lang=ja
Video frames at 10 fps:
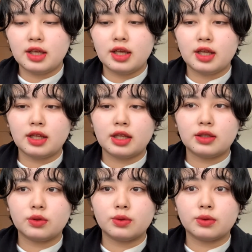えー、っ
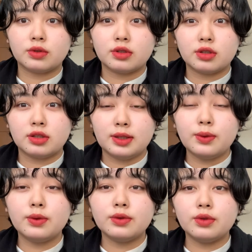と、日
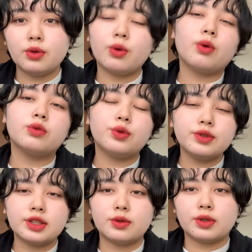本の
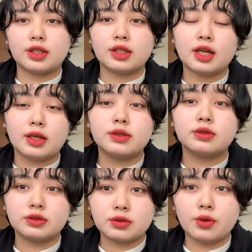ドンキとかで買う
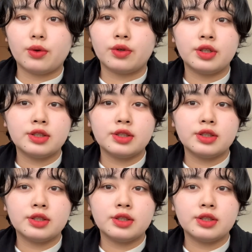と、